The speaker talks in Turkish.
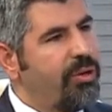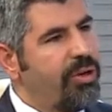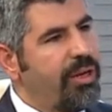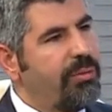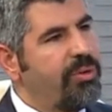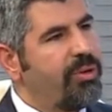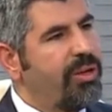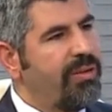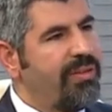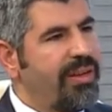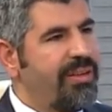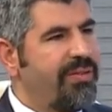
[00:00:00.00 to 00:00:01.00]
önemli
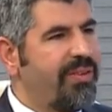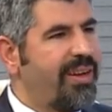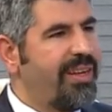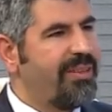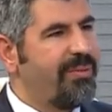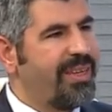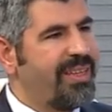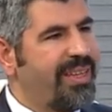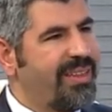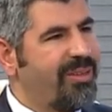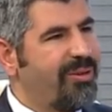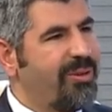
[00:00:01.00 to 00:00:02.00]
görevler ifa etmekte
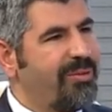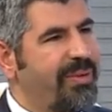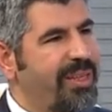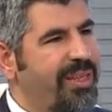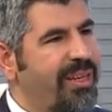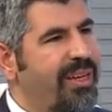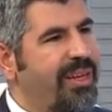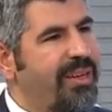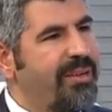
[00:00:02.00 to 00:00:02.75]
tiroid bezi. Aslında